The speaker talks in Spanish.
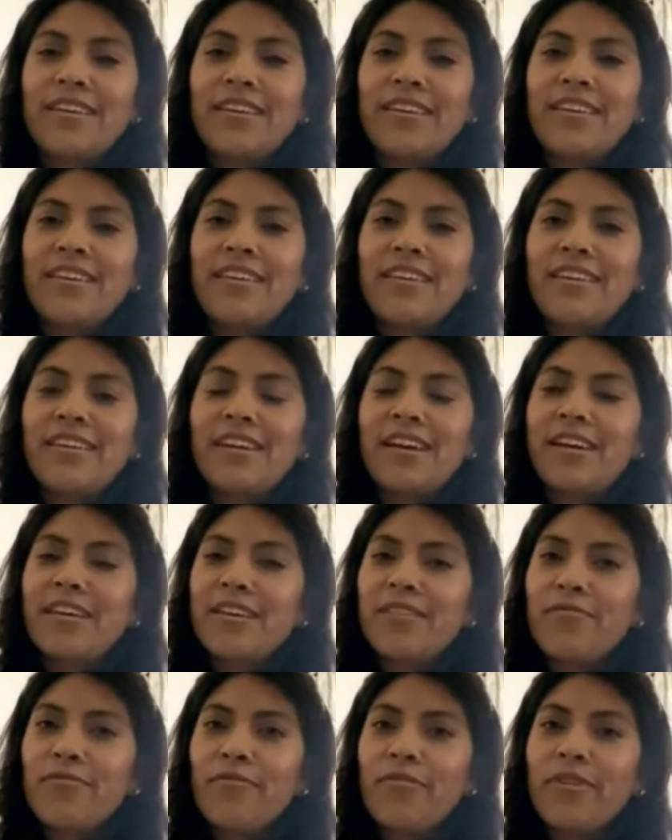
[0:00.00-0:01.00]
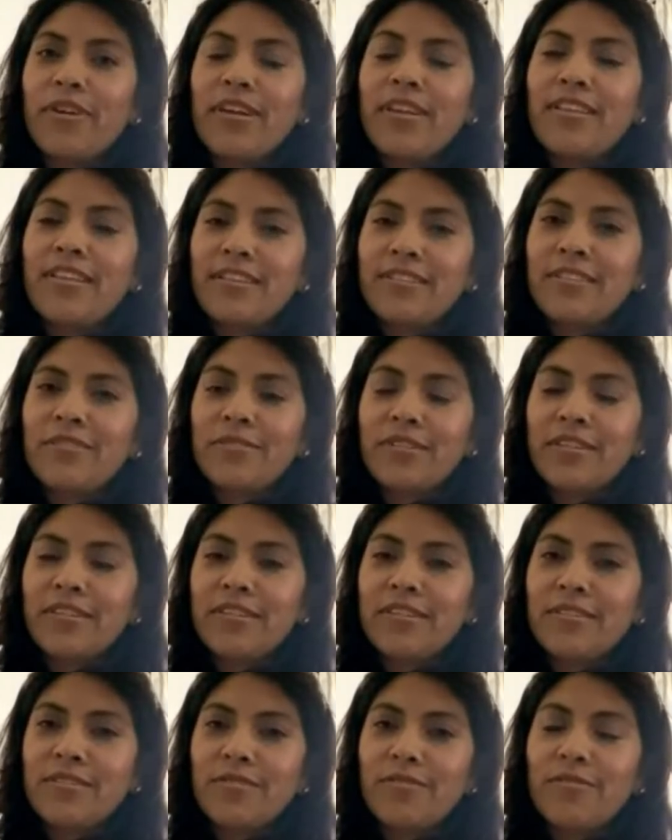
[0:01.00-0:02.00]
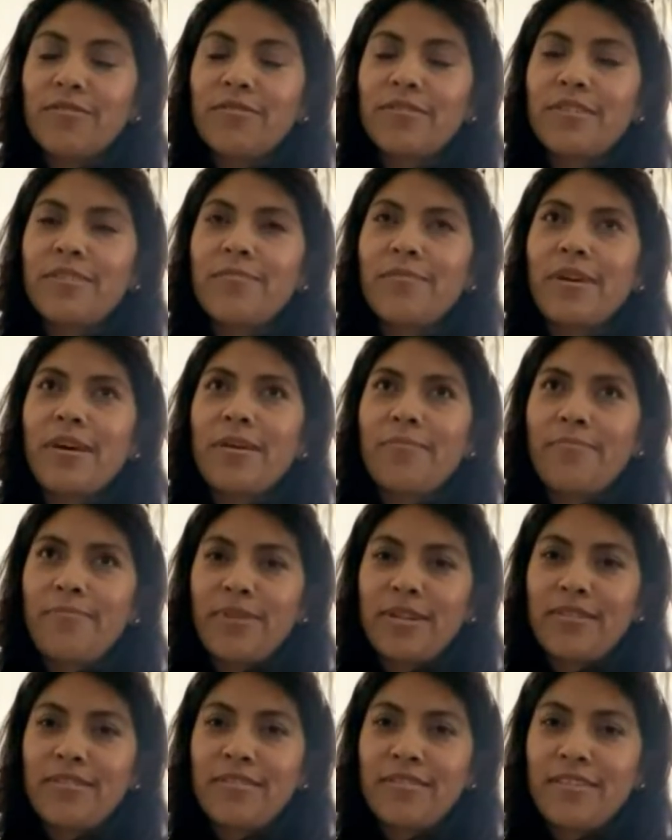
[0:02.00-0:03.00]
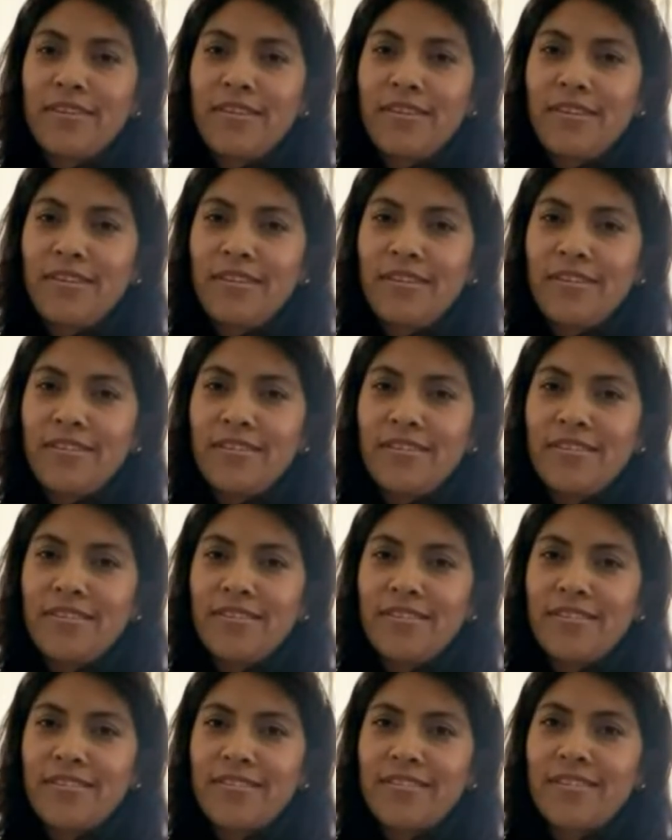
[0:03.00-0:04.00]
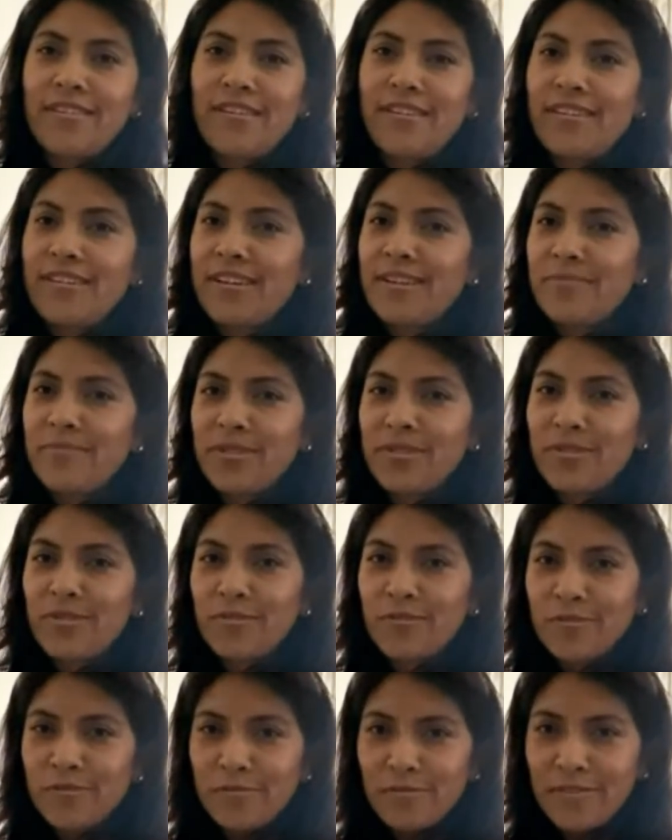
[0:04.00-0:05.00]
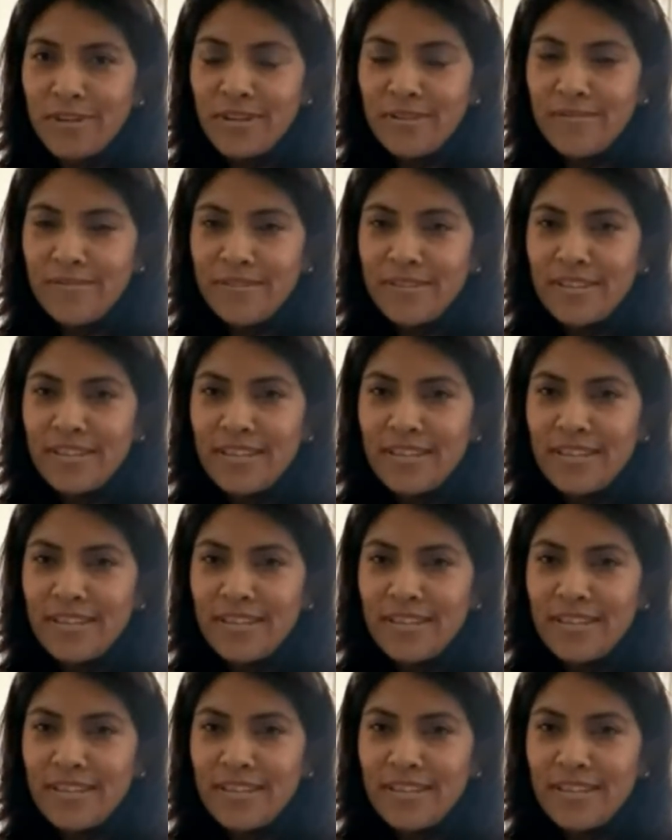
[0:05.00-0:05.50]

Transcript: Y ahí fue en esa orientación donde aprendí que era Misión Rúa.